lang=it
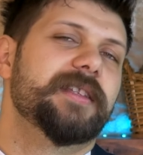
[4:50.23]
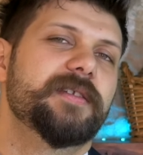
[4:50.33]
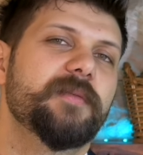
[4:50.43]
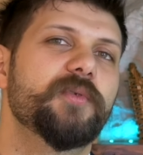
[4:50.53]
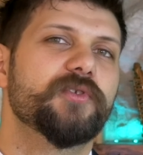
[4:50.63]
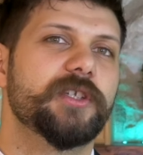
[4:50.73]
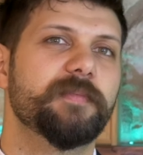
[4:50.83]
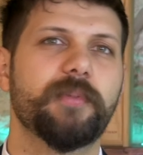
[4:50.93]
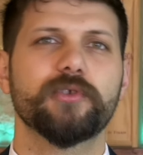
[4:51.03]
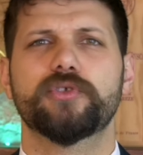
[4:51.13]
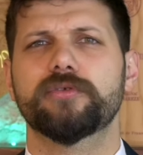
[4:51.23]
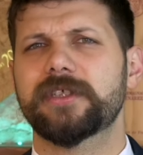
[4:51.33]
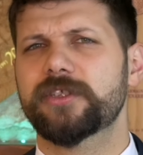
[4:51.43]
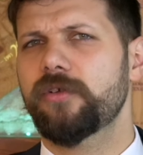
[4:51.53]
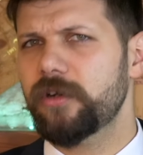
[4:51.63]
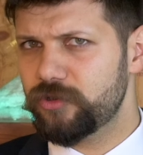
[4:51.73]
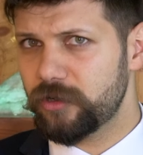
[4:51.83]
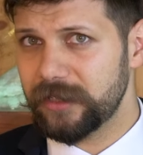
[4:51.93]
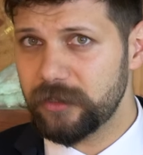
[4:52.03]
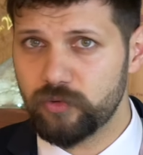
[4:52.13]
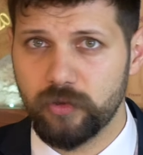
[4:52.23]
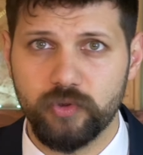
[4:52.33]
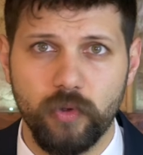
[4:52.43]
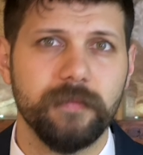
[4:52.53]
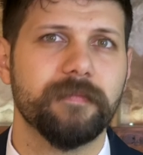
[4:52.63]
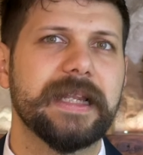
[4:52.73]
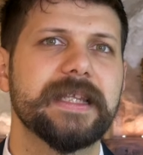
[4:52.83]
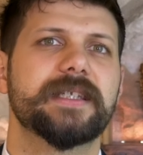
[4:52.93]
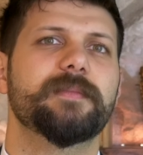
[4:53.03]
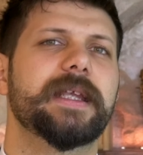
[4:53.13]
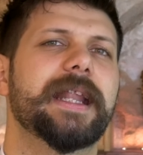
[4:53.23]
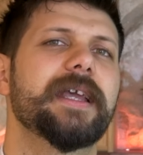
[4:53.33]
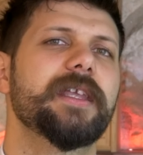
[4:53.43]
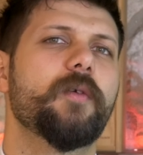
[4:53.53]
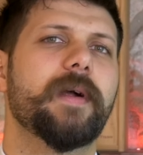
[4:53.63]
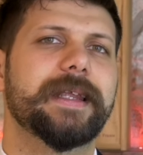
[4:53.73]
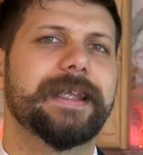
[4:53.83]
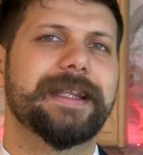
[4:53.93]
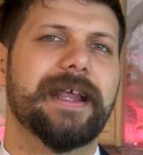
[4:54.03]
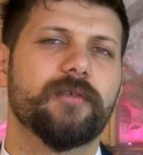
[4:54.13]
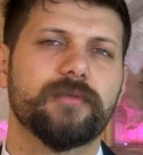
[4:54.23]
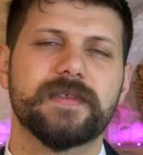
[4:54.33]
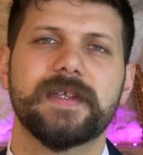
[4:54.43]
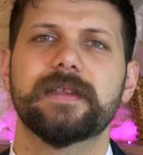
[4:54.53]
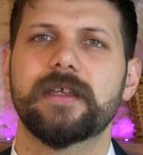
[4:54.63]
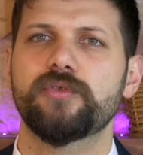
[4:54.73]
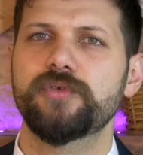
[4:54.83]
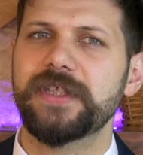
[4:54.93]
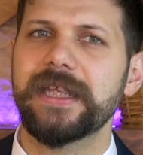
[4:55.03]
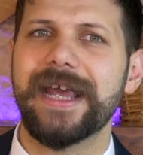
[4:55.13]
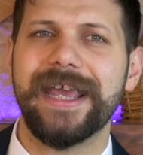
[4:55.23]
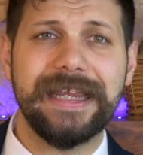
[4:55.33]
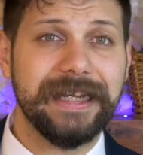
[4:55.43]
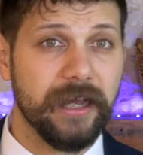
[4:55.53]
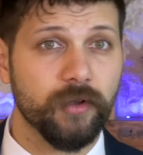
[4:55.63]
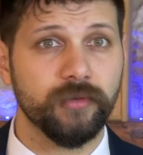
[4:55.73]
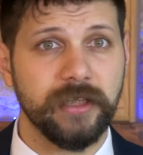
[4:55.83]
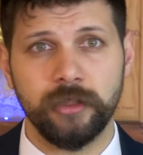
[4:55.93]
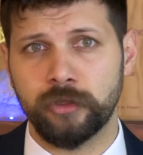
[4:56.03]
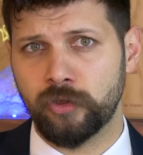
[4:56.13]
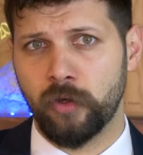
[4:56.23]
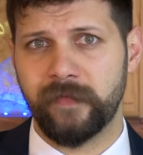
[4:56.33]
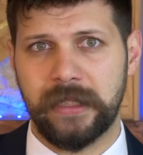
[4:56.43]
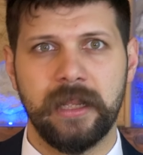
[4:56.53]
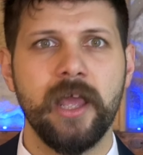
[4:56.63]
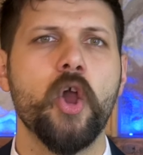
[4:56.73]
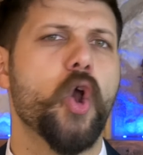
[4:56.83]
Ad esempio si possono trascorrere giornate sui suoi bellissimi laghi, quali il lago di Santa Giustina e il lago di Tovel,